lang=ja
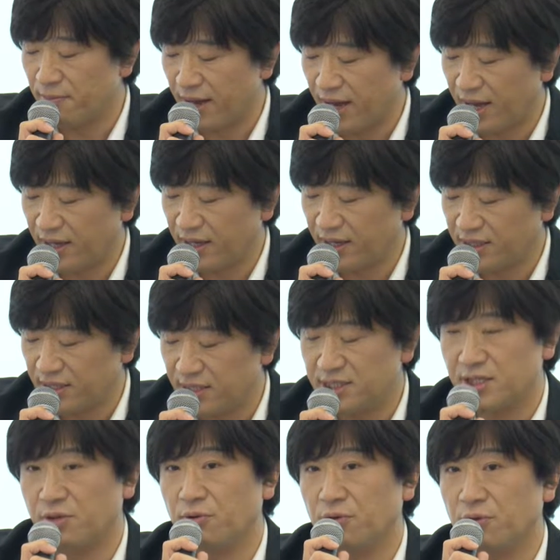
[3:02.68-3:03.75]
ば、えー、金
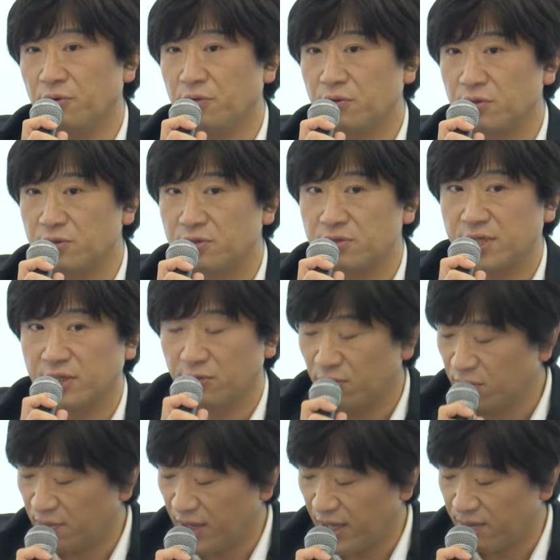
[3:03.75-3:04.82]
銭を要求するなど
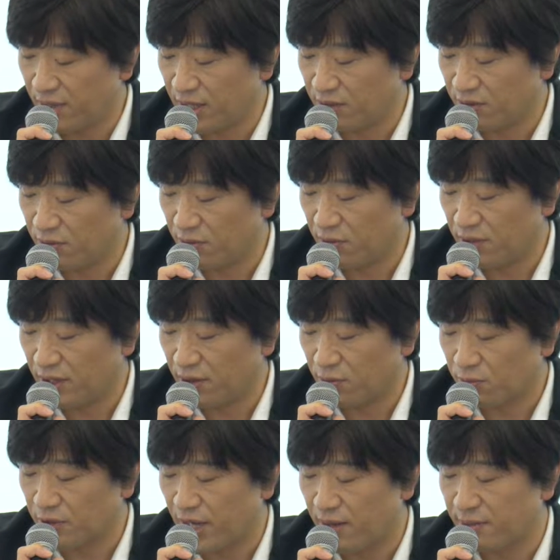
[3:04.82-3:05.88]
の、えー、メールを、えー、
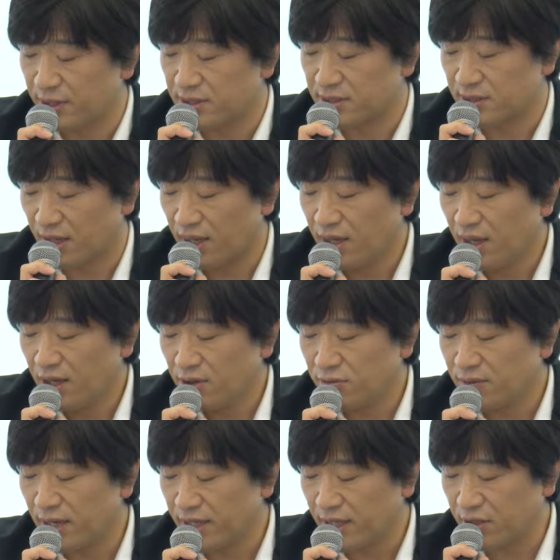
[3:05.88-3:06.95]
行えばですね、
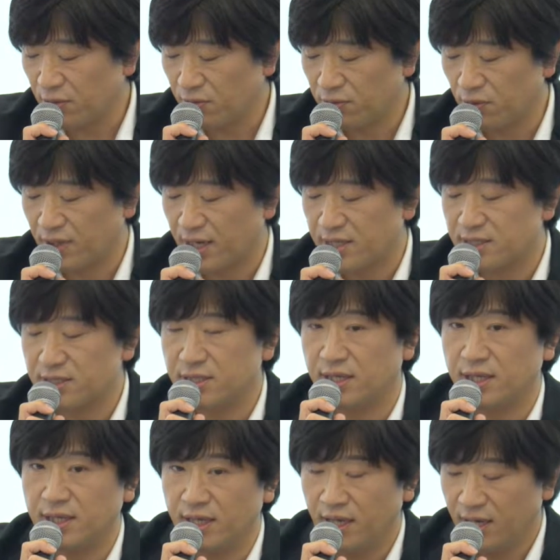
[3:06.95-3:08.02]
不安や恐怖を感じた
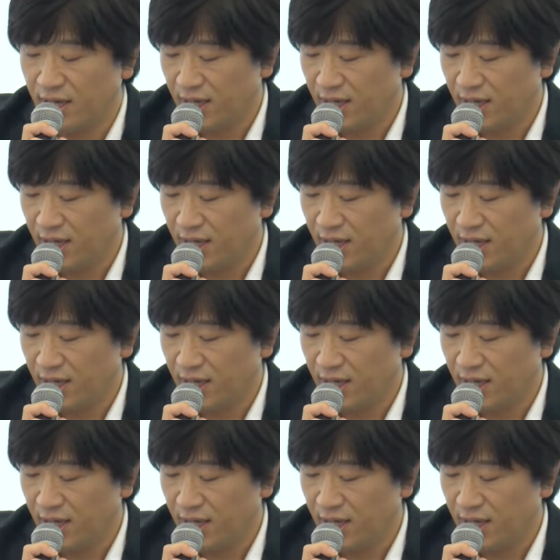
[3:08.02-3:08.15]
り、